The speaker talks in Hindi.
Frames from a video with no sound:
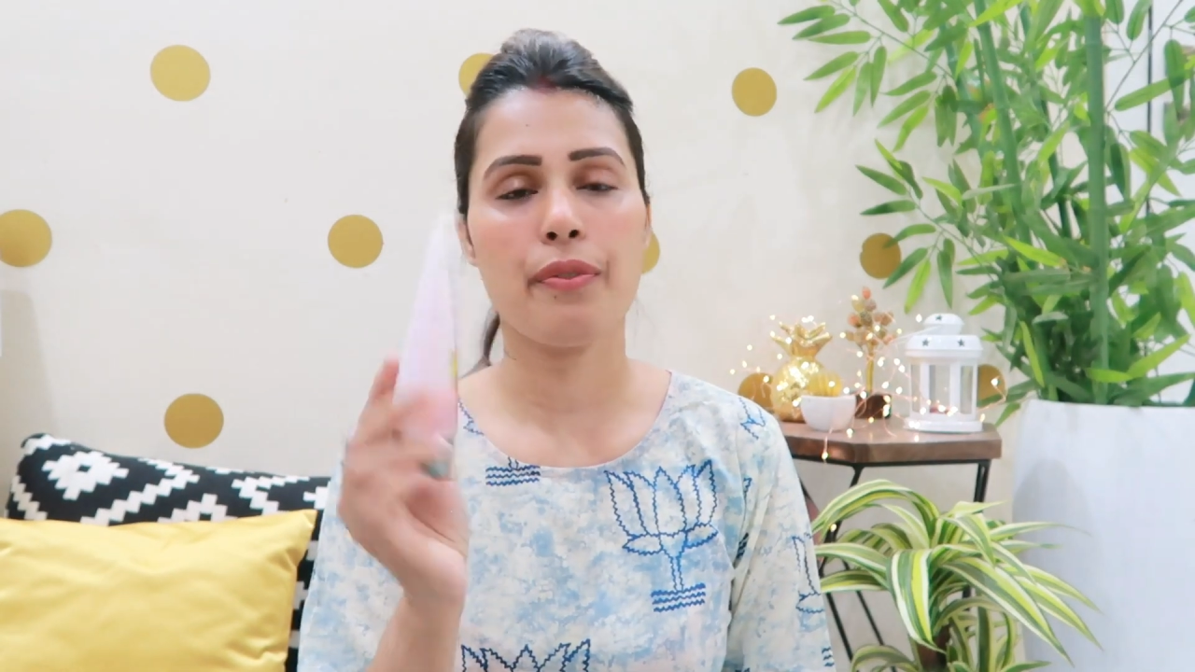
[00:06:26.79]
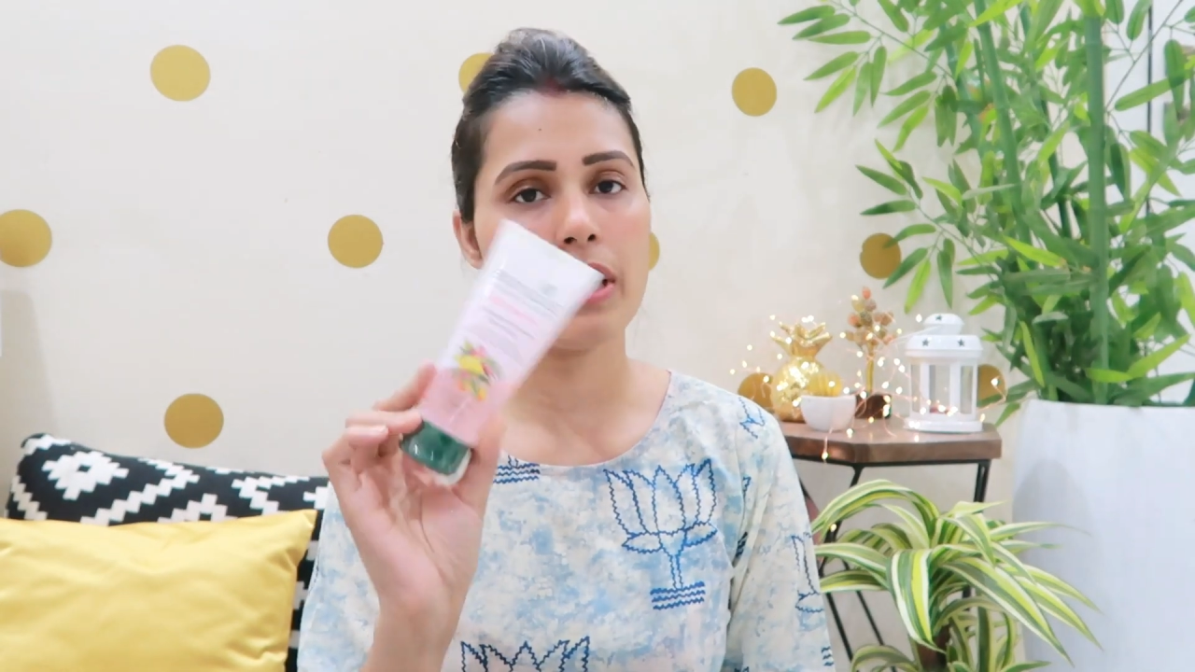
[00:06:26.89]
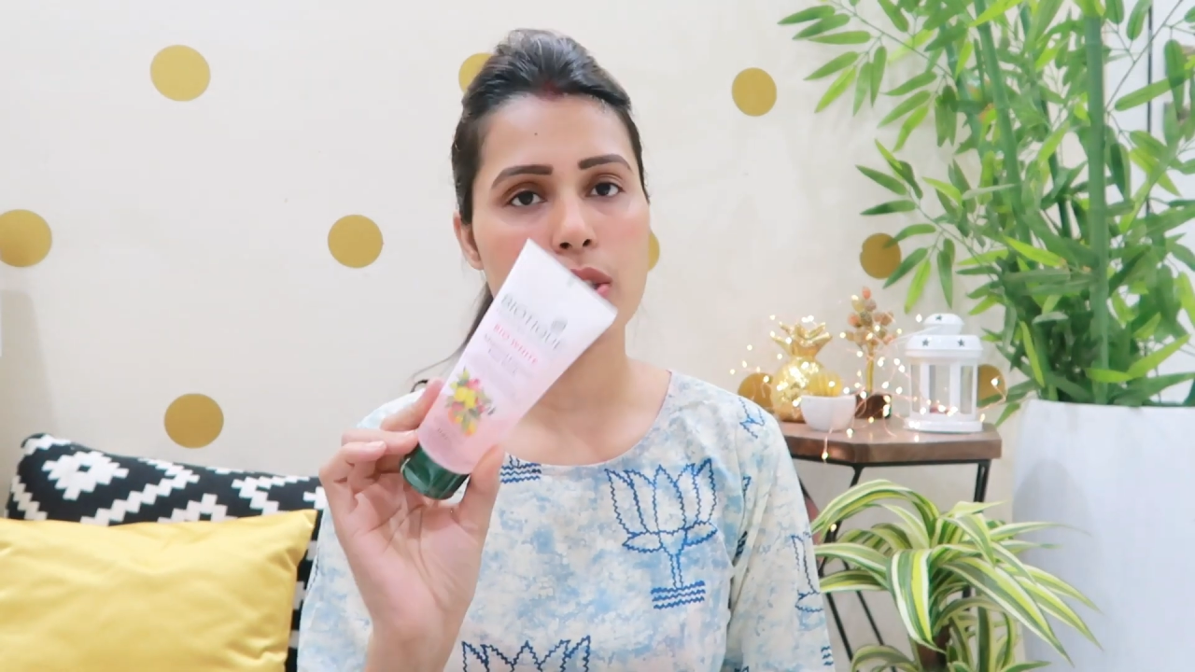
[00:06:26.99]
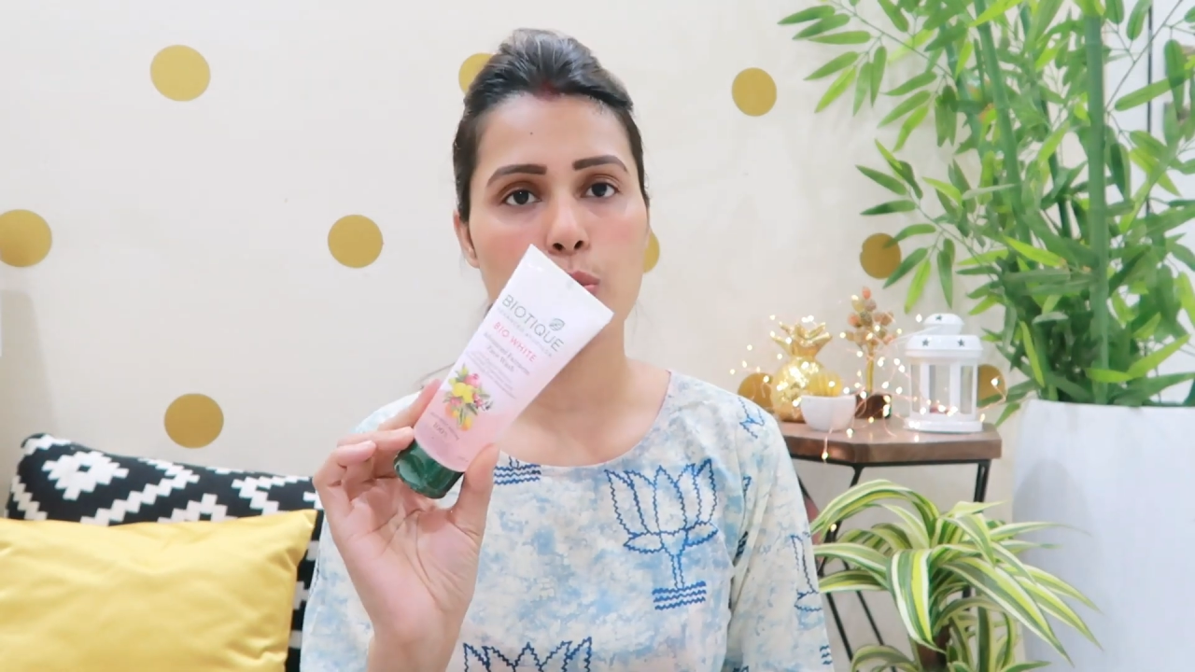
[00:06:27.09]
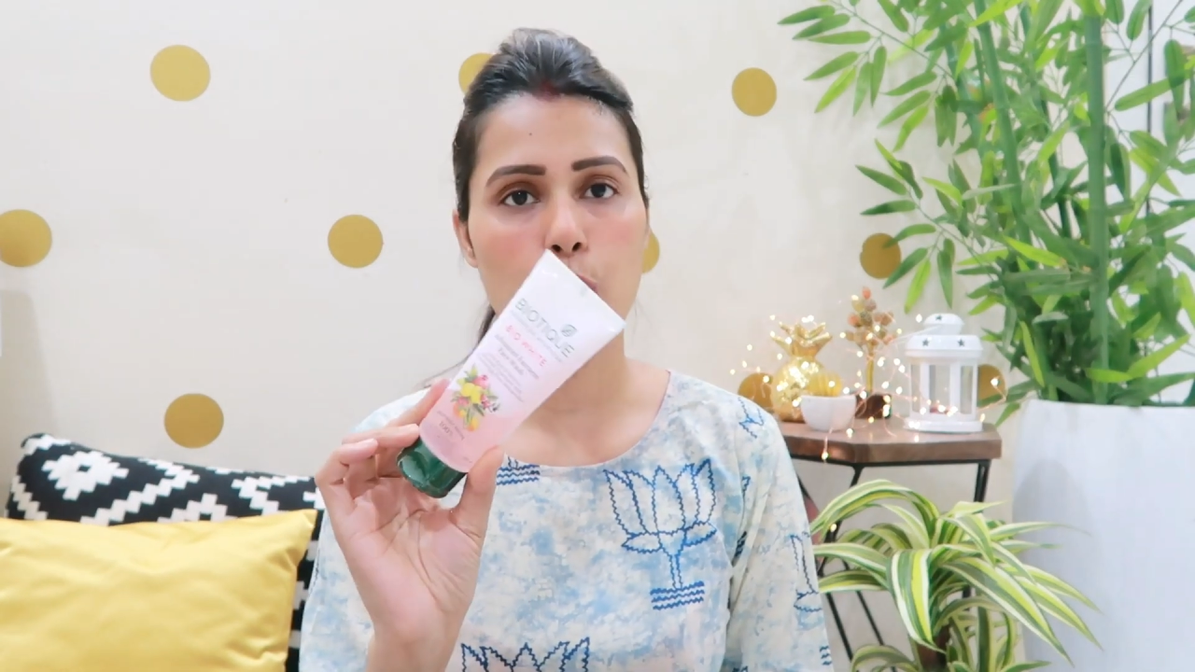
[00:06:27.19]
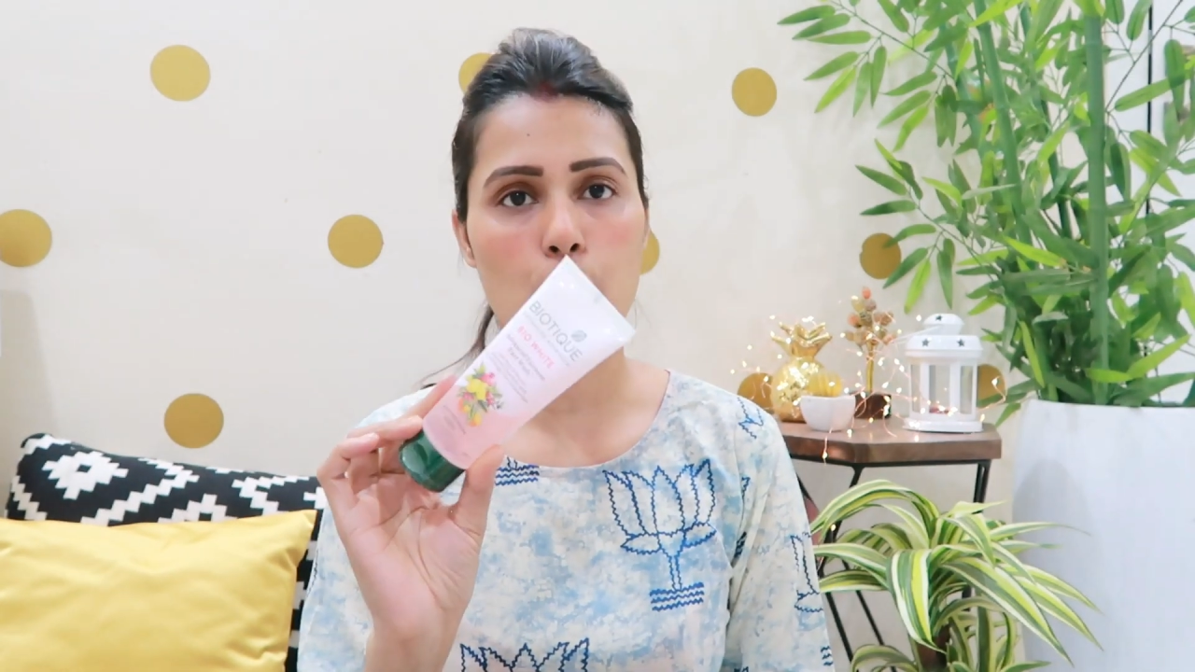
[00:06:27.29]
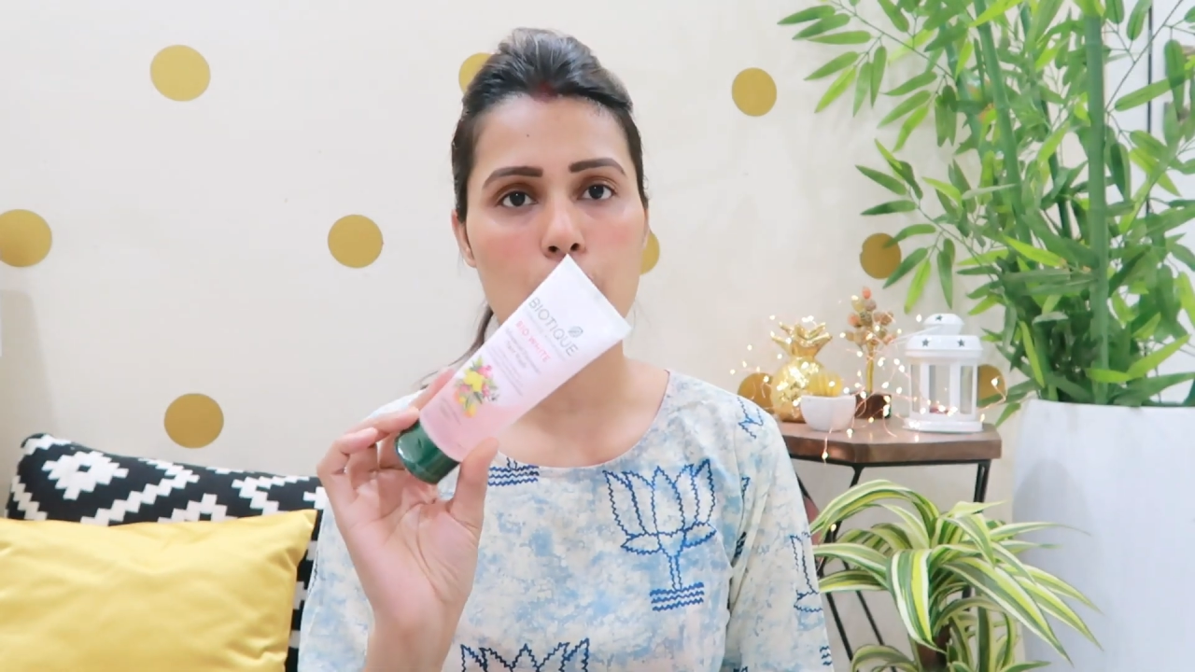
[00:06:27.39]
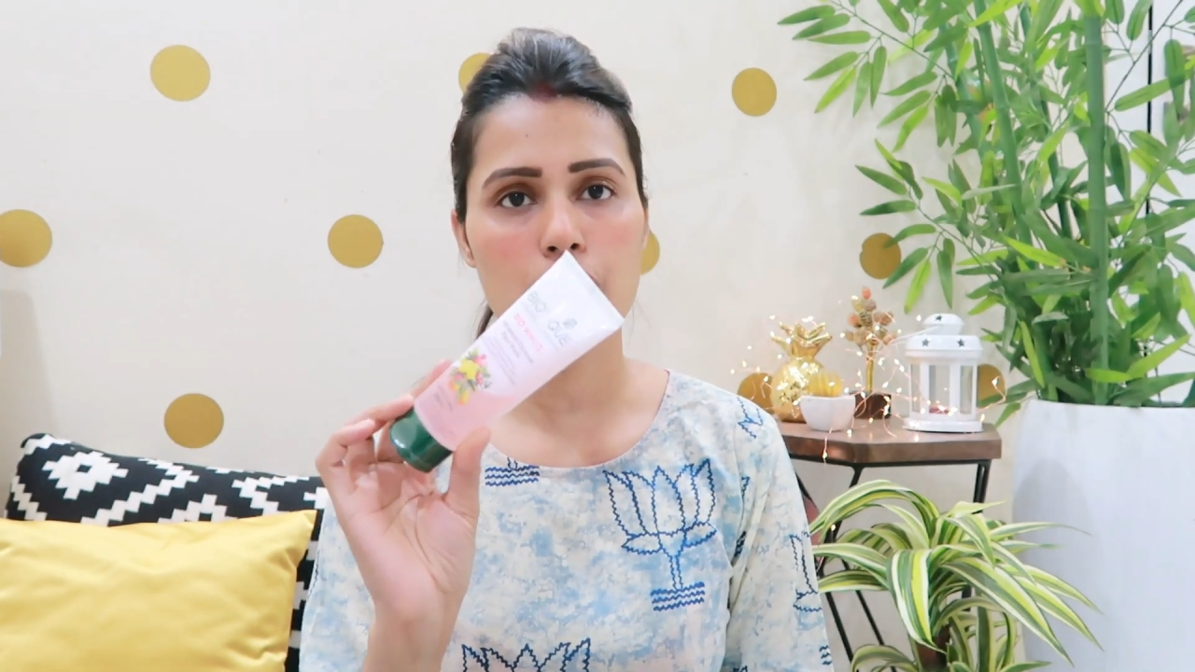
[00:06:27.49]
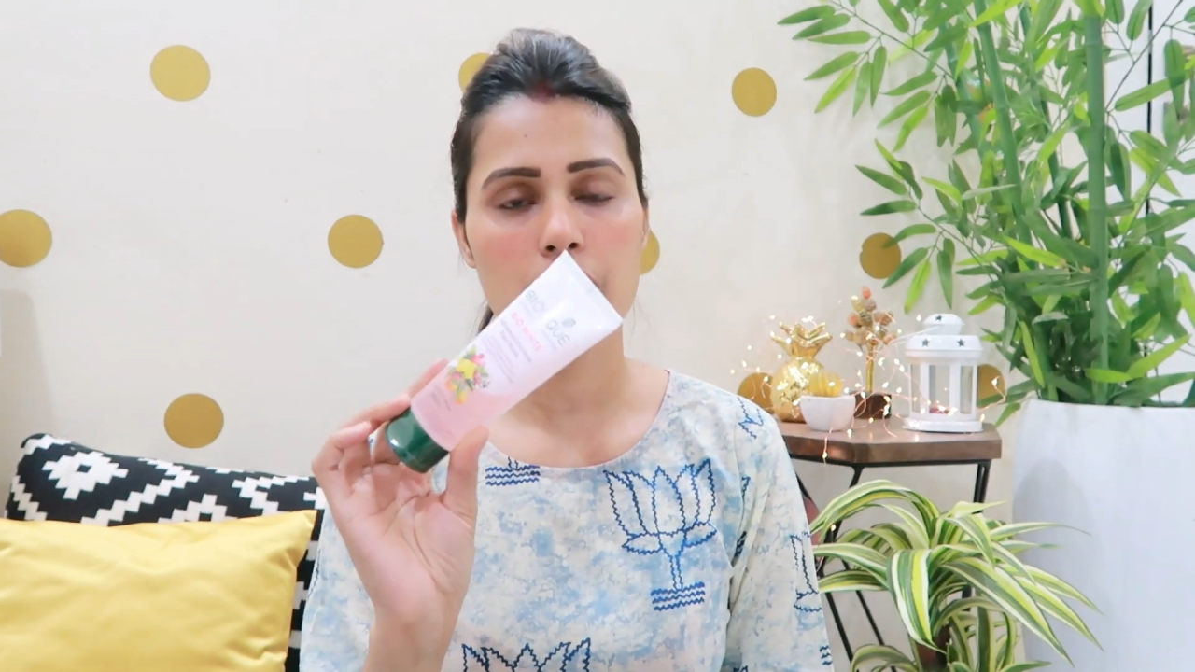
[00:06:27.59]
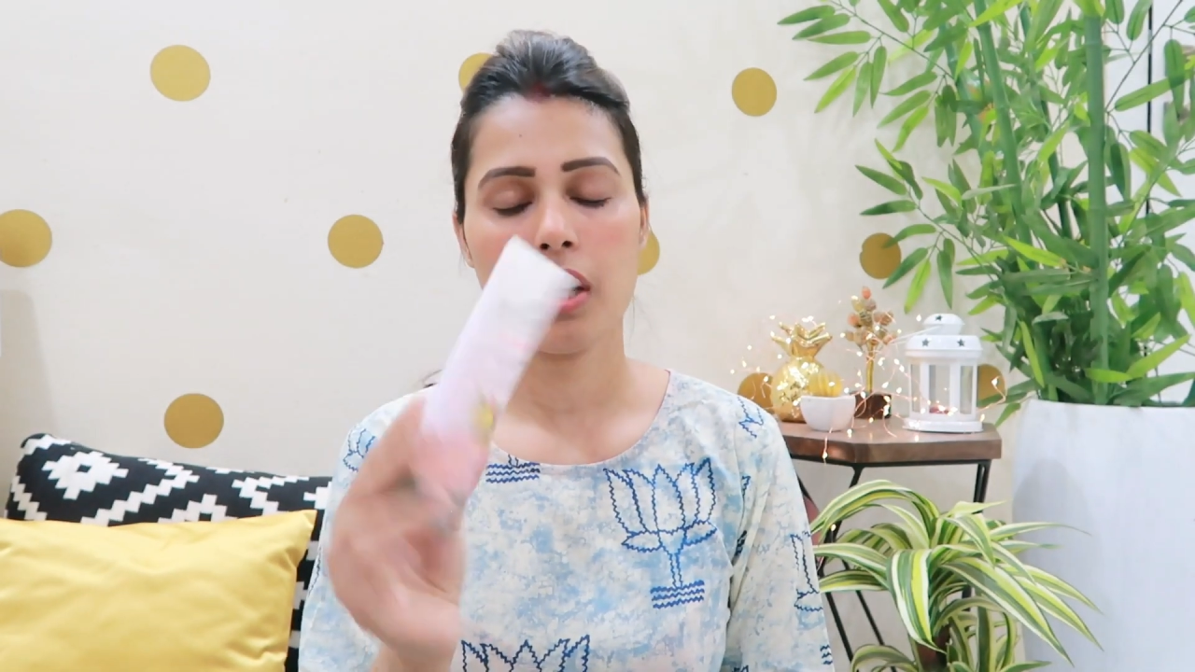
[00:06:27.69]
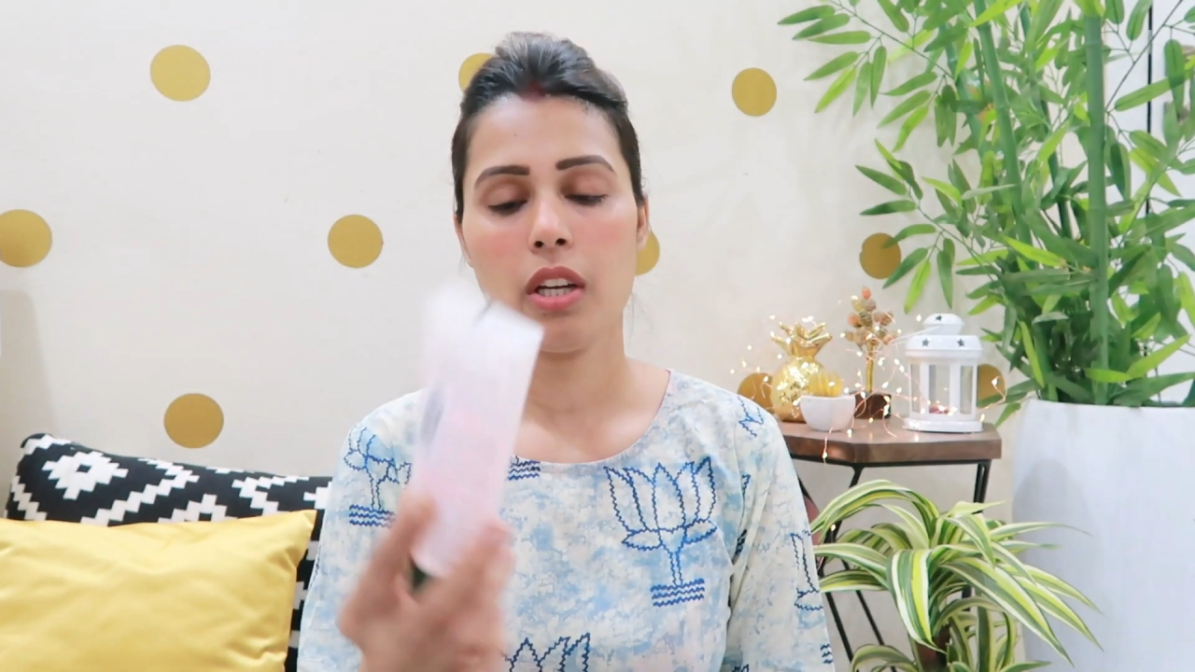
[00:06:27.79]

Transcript: फेस वॉश